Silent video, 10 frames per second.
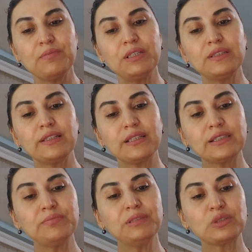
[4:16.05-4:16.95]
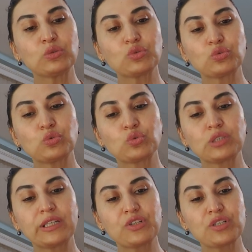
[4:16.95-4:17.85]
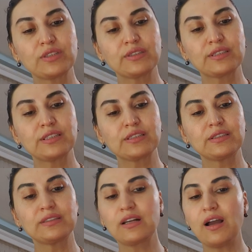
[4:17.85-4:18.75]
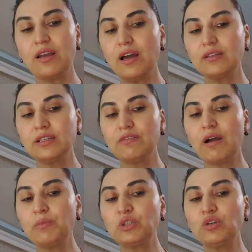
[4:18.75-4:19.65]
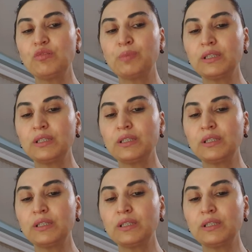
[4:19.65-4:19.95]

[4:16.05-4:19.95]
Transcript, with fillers: Bir de yakın bir dostunuzla yaşadığınız kırgınlık hala devam ediyor.